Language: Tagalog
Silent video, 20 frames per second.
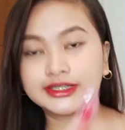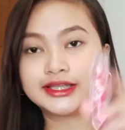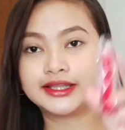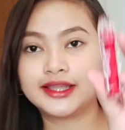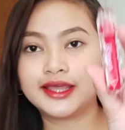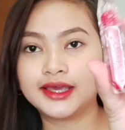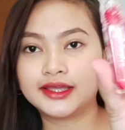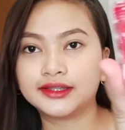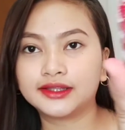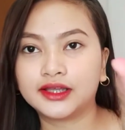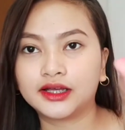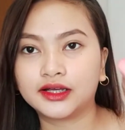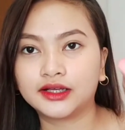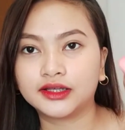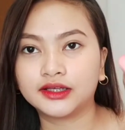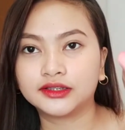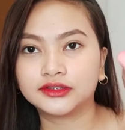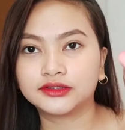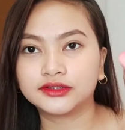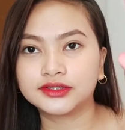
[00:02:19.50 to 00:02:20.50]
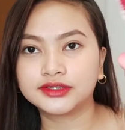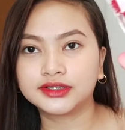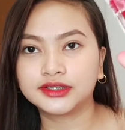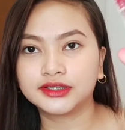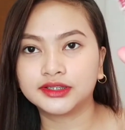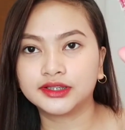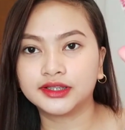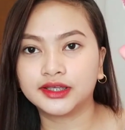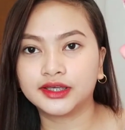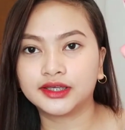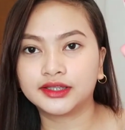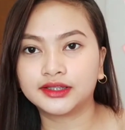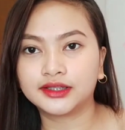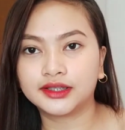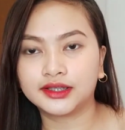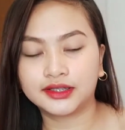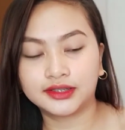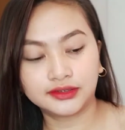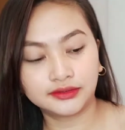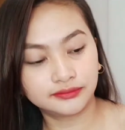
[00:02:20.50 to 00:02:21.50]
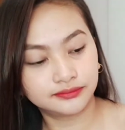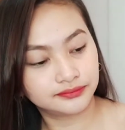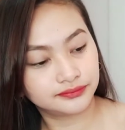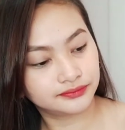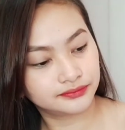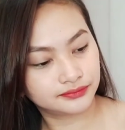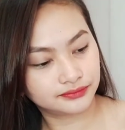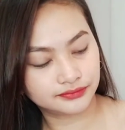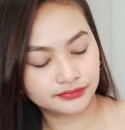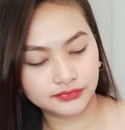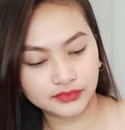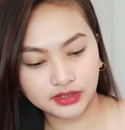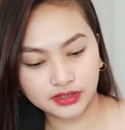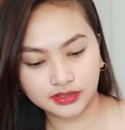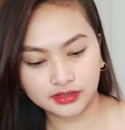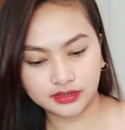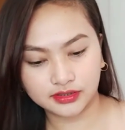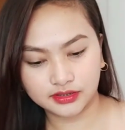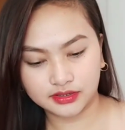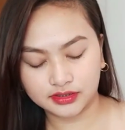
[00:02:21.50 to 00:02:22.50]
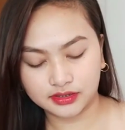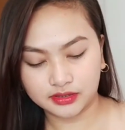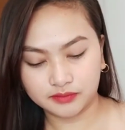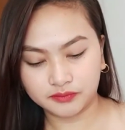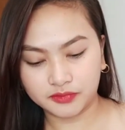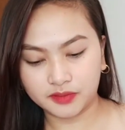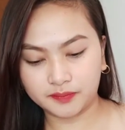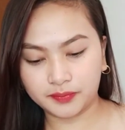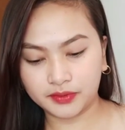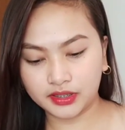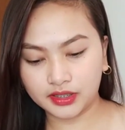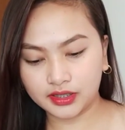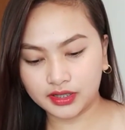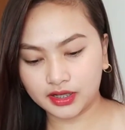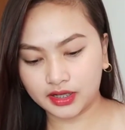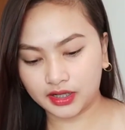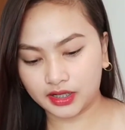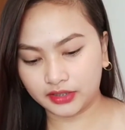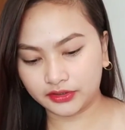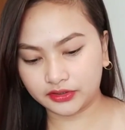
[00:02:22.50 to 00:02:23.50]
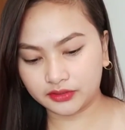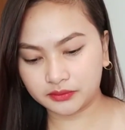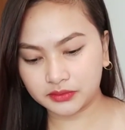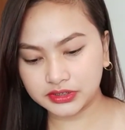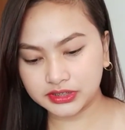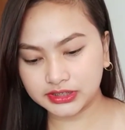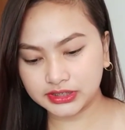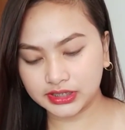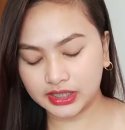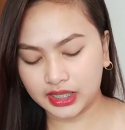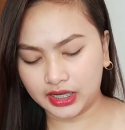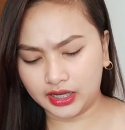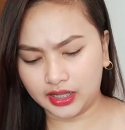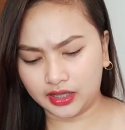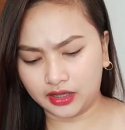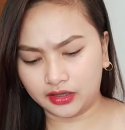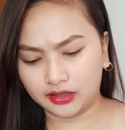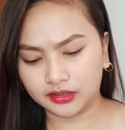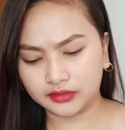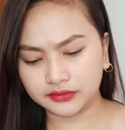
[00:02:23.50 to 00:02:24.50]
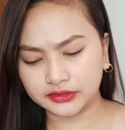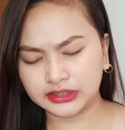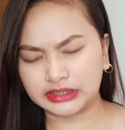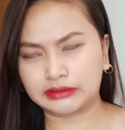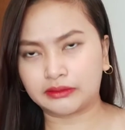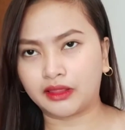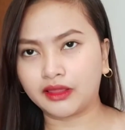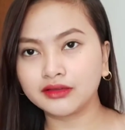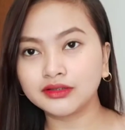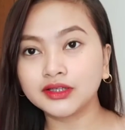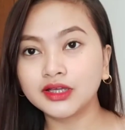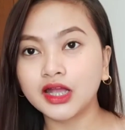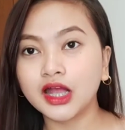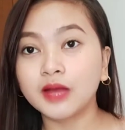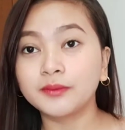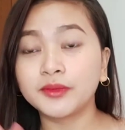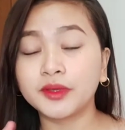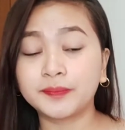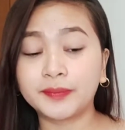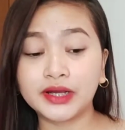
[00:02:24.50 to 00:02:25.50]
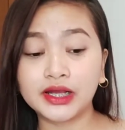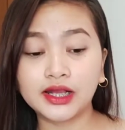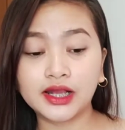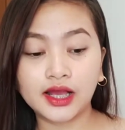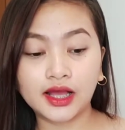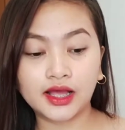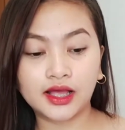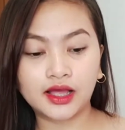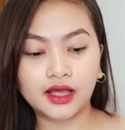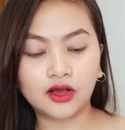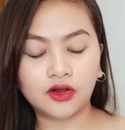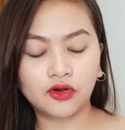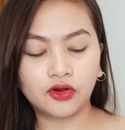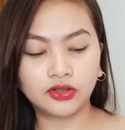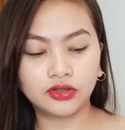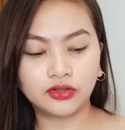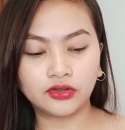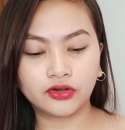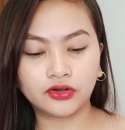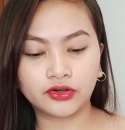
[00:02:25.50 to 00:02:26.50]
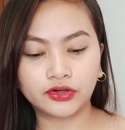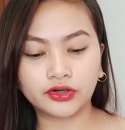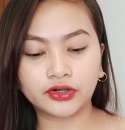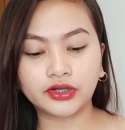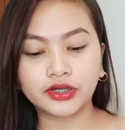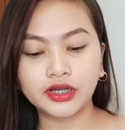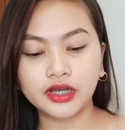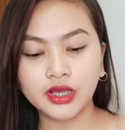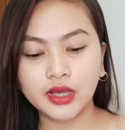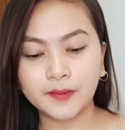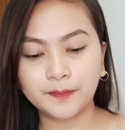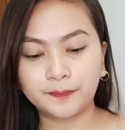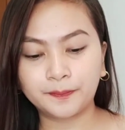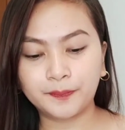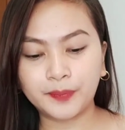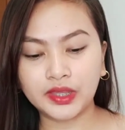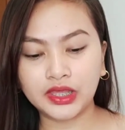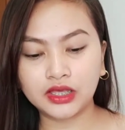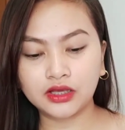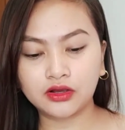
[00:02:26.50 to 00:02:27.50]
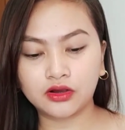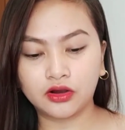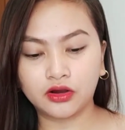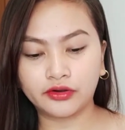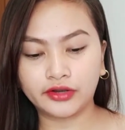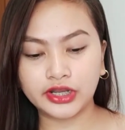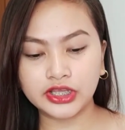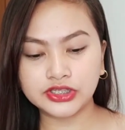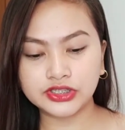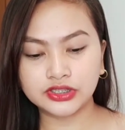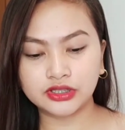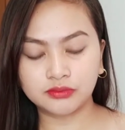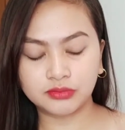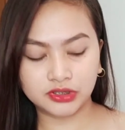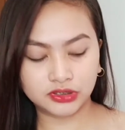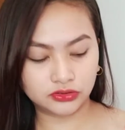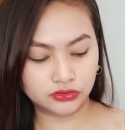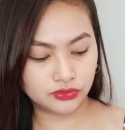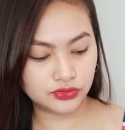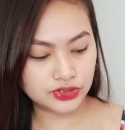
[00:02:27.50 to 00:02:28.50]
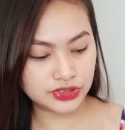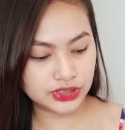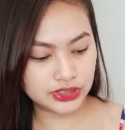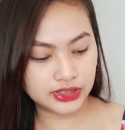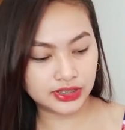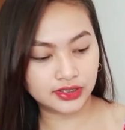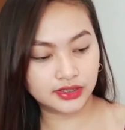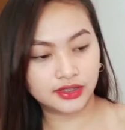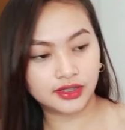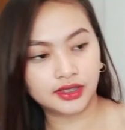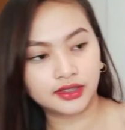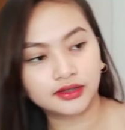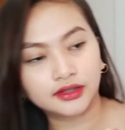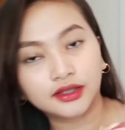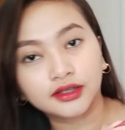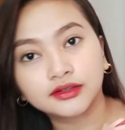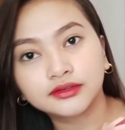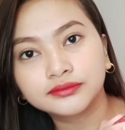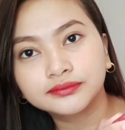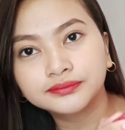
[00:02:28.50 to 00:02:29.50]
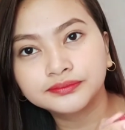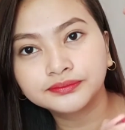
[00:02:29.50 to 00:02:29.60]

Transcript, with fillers: Yelena. Si Yelena. May pagka, ano na si Yela? May pagka color pink-orange naman tong si Yelena.